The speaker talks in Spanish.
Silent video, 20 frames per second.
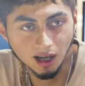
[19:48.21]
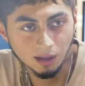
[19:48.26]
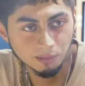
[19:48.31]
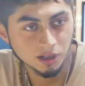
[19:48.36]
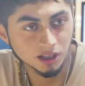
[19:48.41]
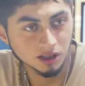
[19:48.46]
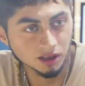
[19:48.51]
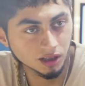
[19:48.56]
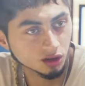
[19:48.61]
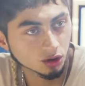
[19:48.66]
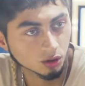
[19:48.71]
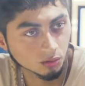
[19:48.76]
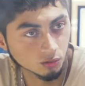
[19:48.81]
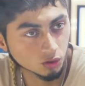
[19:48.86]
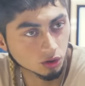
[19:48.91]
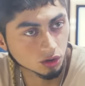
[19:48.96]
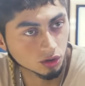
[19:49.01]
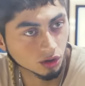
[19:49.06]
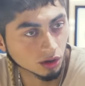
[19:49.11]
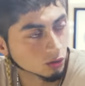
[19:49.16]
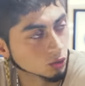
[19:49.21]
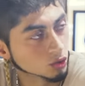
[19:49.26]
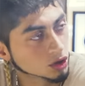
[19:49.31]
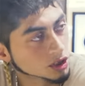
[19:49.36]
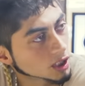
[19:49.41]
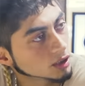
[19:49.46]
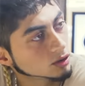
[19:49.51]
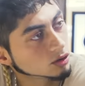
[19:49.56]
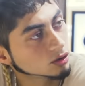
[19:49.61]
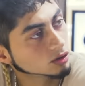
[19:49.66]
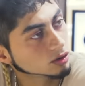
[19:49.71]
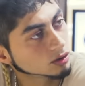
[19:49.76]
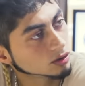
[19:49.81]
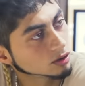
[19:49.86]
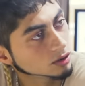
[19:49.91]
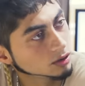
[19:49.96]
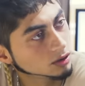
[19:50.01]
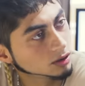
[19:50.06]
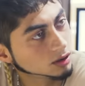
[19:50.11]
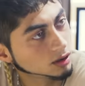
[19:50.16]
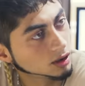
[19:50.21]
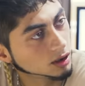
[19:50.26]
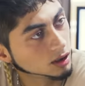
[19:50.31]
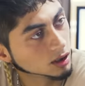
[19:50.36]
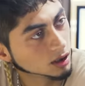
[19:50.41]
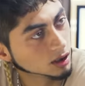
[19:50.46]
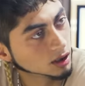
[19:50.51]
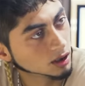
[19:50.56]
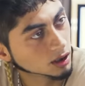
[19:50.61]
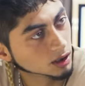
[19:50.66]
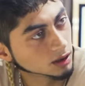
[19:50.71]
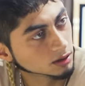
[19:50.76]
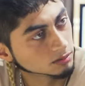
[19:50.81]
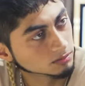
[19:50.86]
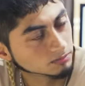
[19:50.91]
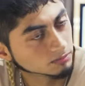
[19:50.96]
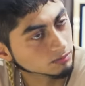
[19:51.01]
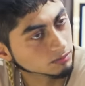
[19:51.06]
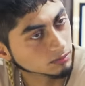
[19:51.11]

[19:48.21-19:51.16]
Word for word: aprendido mucho escuchando, eh,